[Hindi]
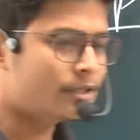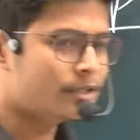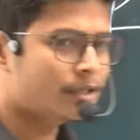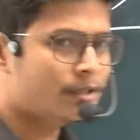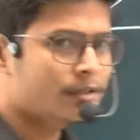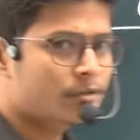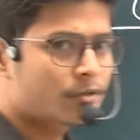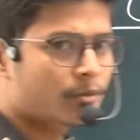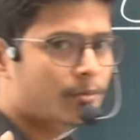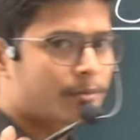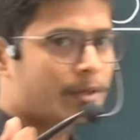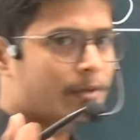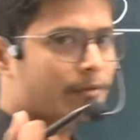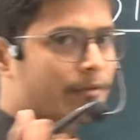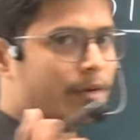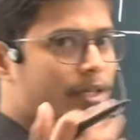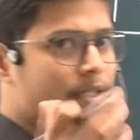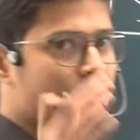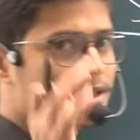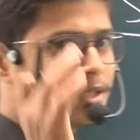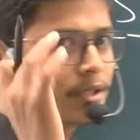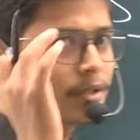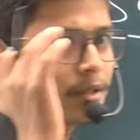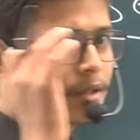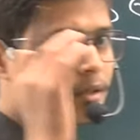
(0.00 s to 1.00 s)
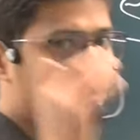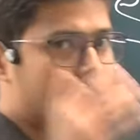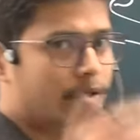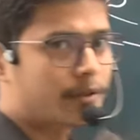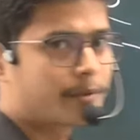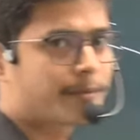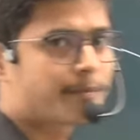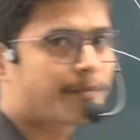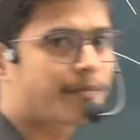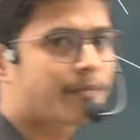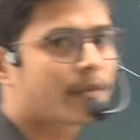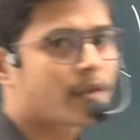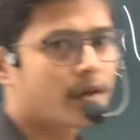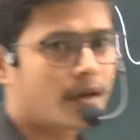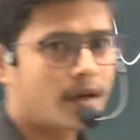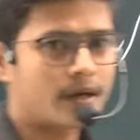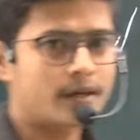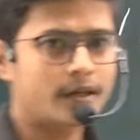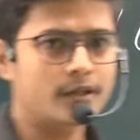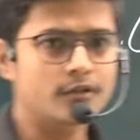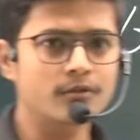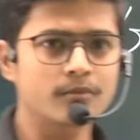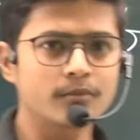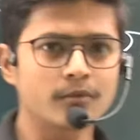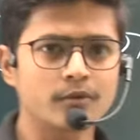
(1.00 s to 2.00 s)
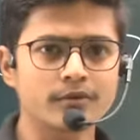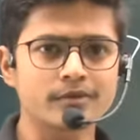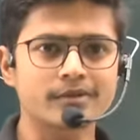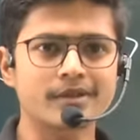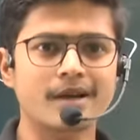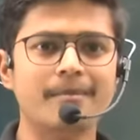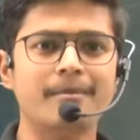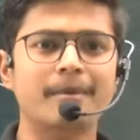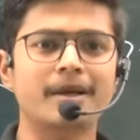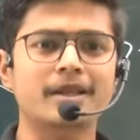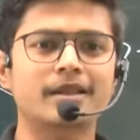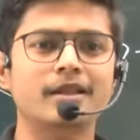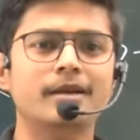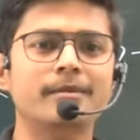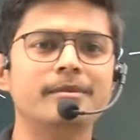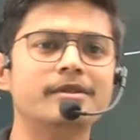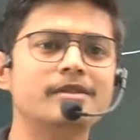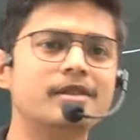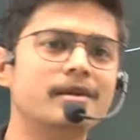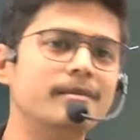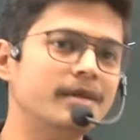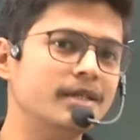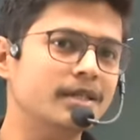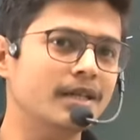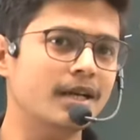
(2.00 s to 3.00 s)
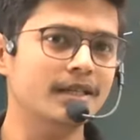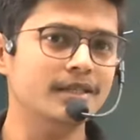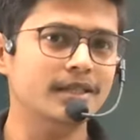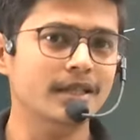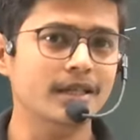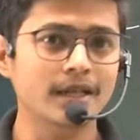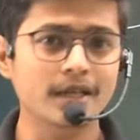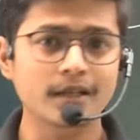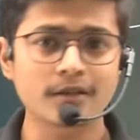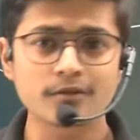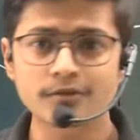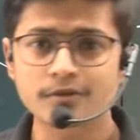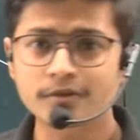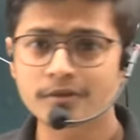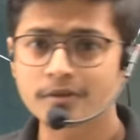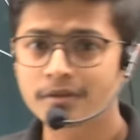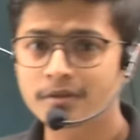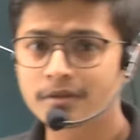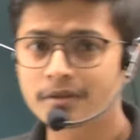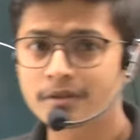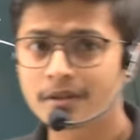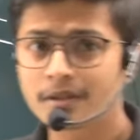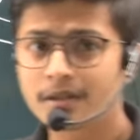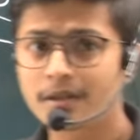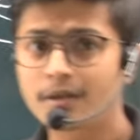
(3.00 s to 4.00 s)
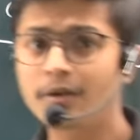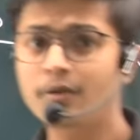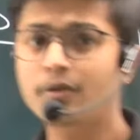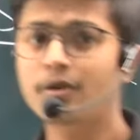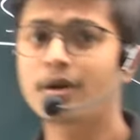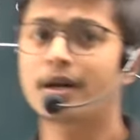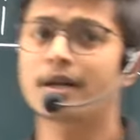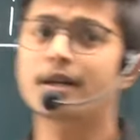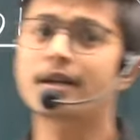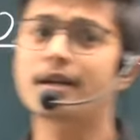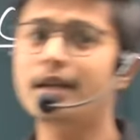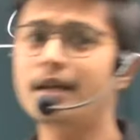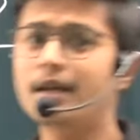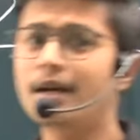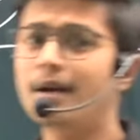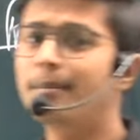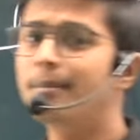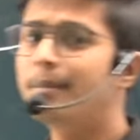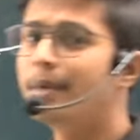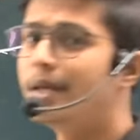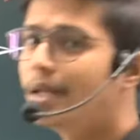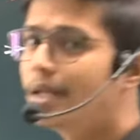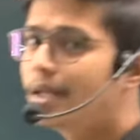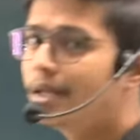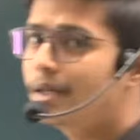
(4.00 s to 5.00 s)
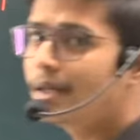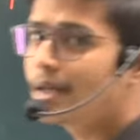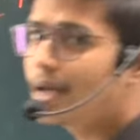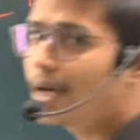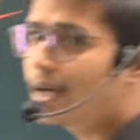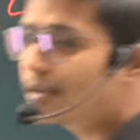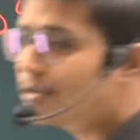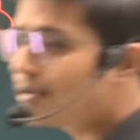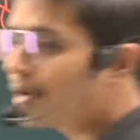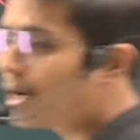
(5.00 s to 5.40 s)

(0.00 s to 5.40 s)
जंग तुमने वही जीत ली अगर तुमको उसका मतलब ही समझ आ जा रहा है कि उस को करने का मीनिंग क्या है तो